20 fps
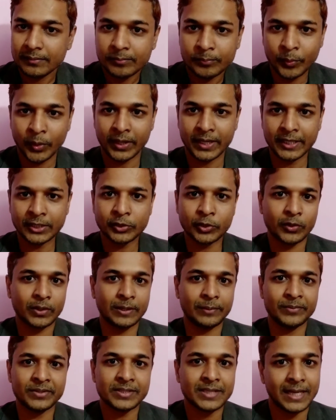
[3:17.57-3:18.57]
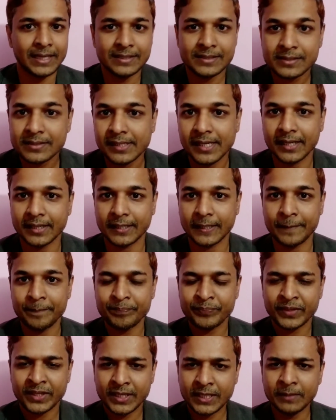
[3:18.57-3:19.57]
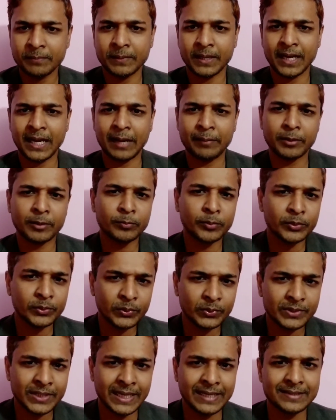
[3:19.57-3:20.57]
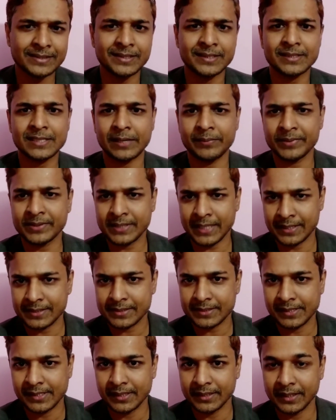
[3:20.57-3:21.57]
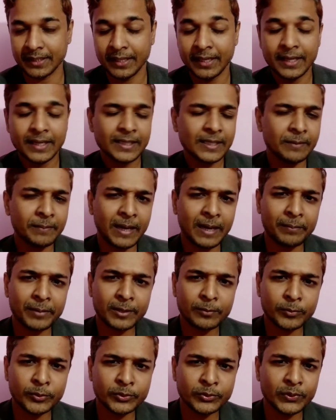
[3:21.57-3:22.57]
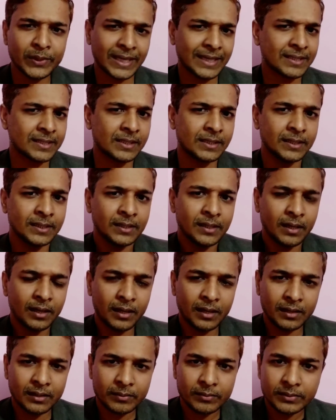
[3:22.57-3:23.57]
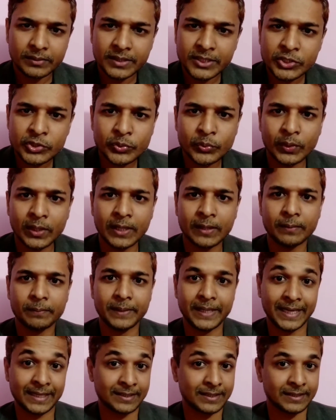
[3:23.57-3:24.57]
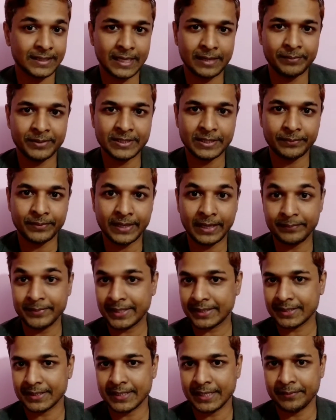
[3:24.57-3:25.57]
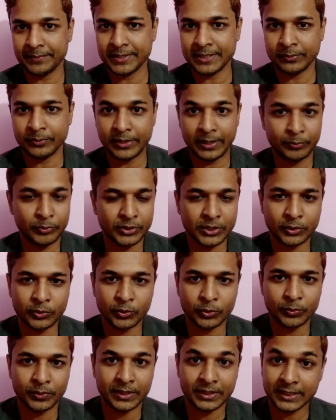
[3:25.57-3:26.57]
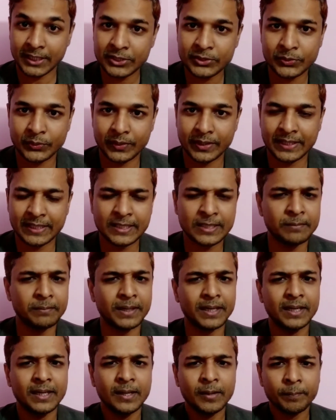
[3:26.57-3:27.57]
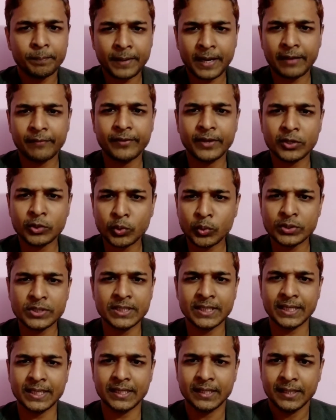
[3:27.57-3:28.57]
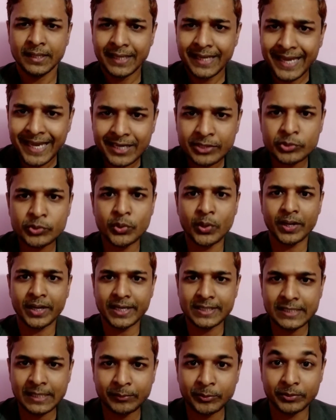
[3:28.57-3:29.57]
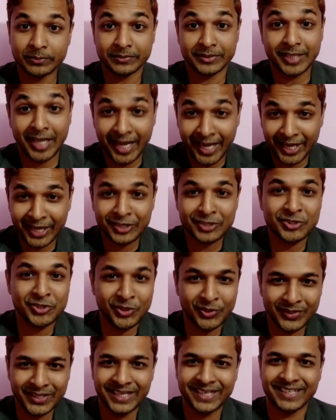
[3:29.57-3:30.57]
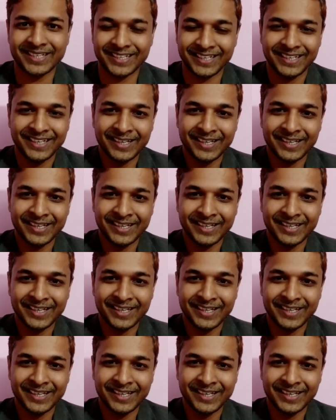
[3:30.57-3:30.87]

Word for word: বলে তখন আমি সায়েন্স নিয়ে নিই কিংবা আমার বন্ধু সায়েন্স নিয়েছে আমি সায়েন্স নিয়ে নিই কিংবা আমার বন্ধু একটা স্কুলে একটা টাইমে যাবে আমি একটা টাইমে যাব এমনটা করব না তার জন্য নিই কিংবা প্রাইভেট কোচিংয়ে একসঙ্গে যাব তার জন্যে নিই